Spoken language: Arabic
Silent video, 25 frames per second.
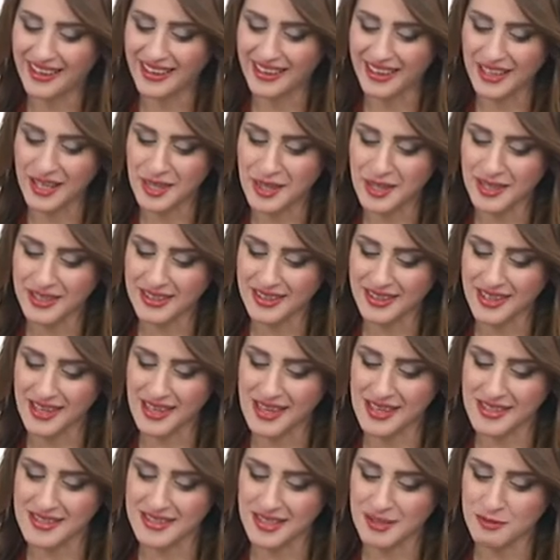آه، اذا
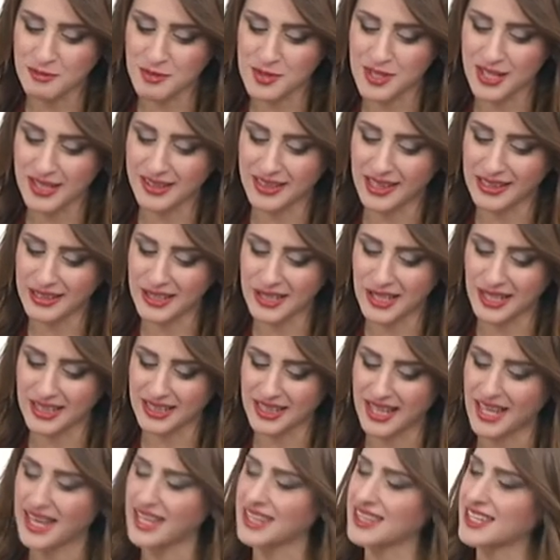آه، سيد مصطفى نتحدث
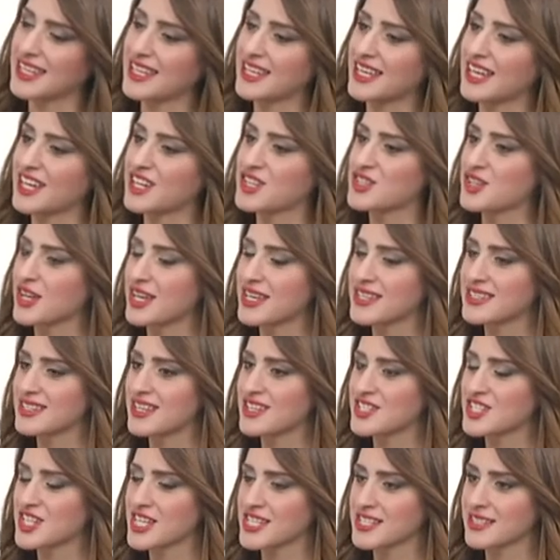عن هذه
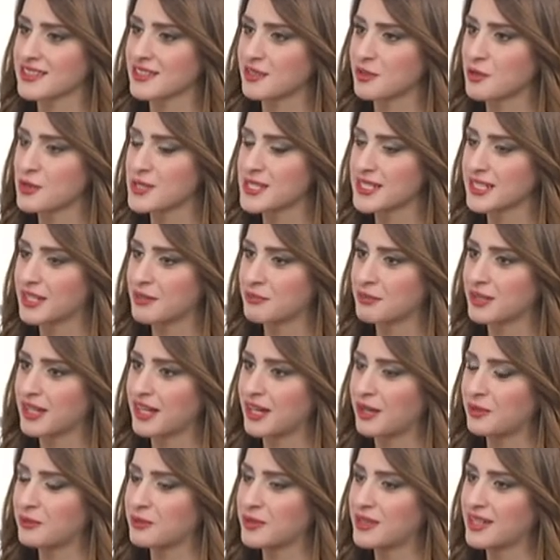الجائزه جائزه القدس
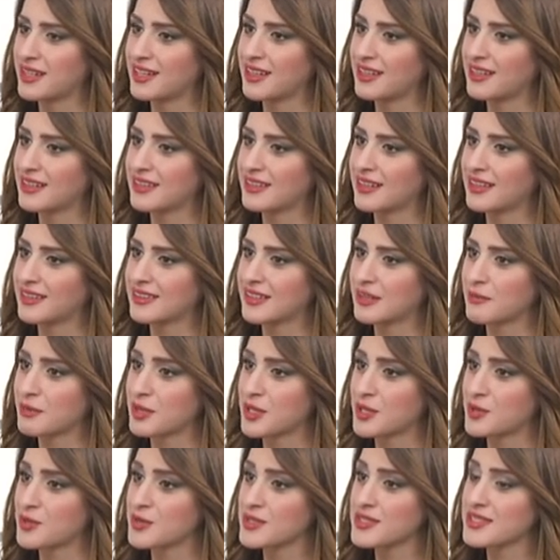الابداع
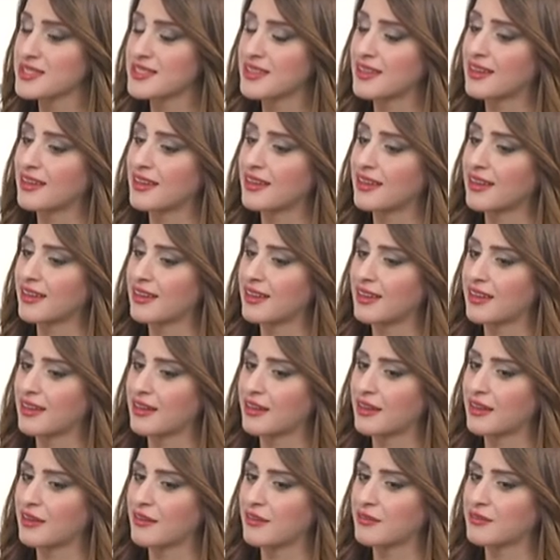والتميز
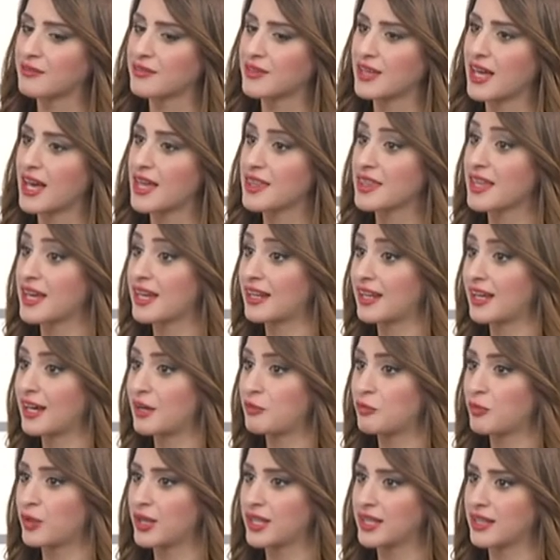في هذا
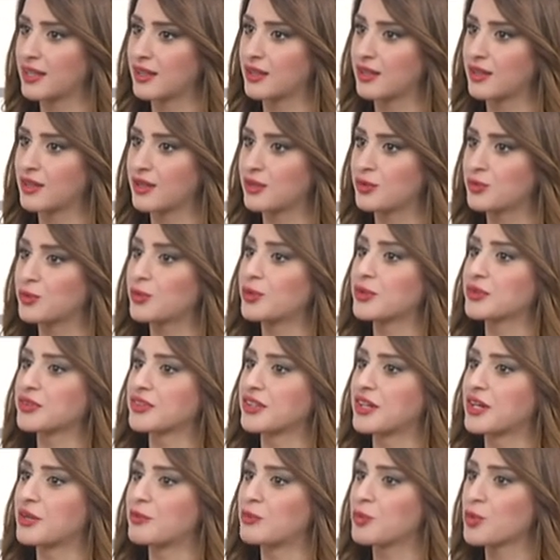العام وهي
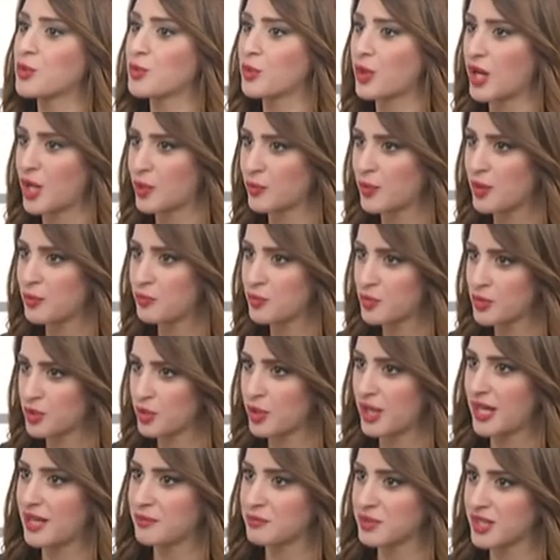تعطى منذ اعوام
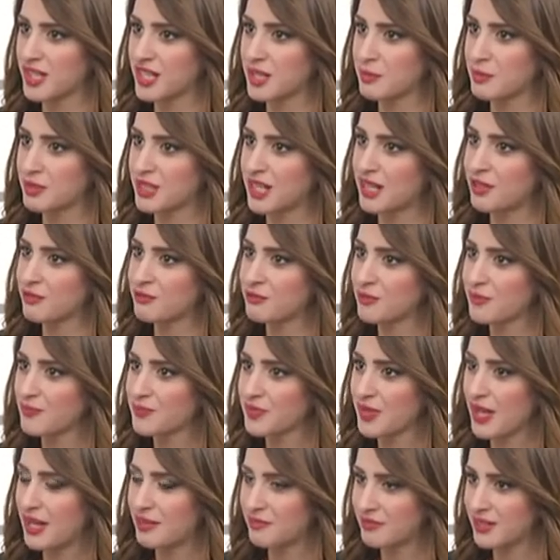منذ العام تقريبا
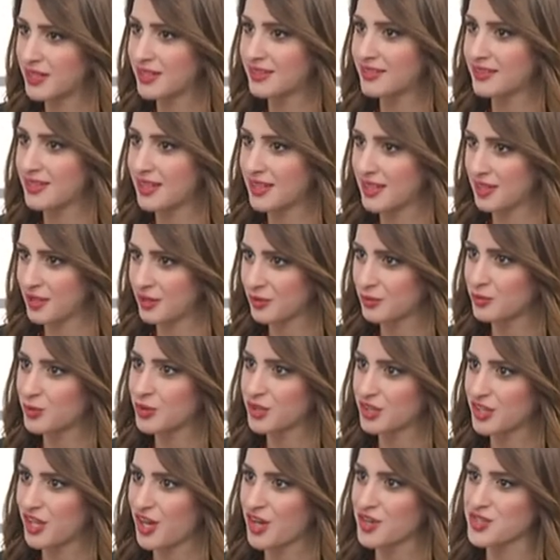
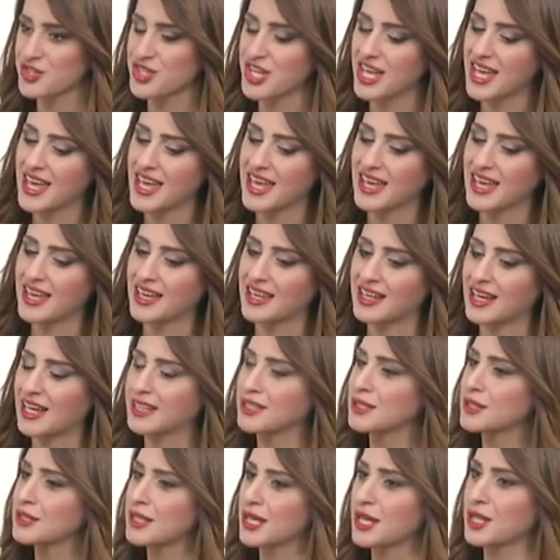2012
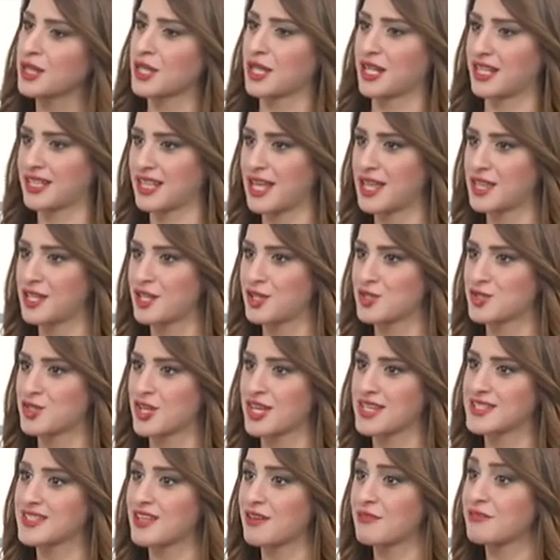حدثنا اكثر عن هذه
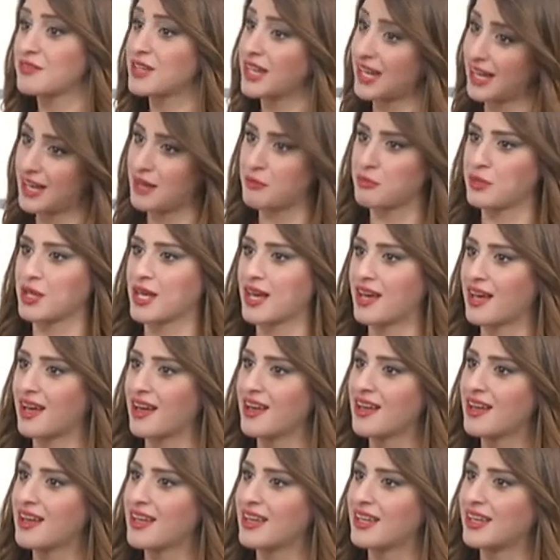الجائزه في
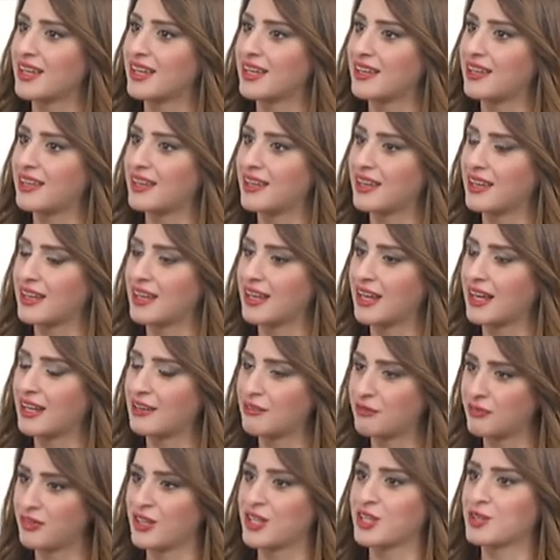عامها
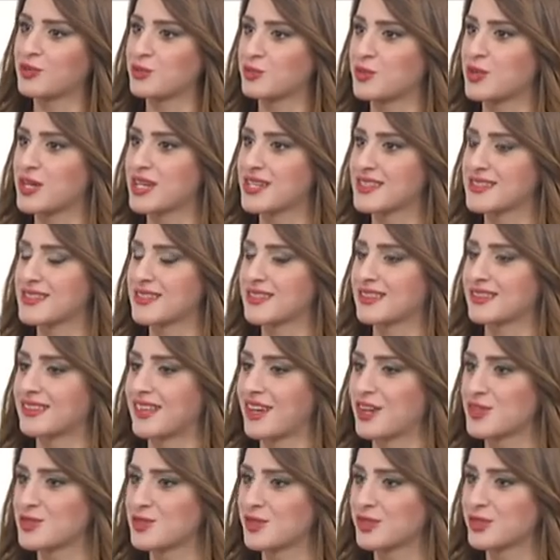
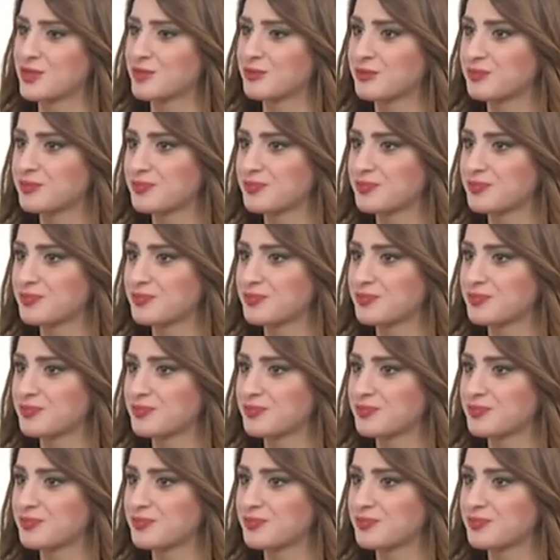2016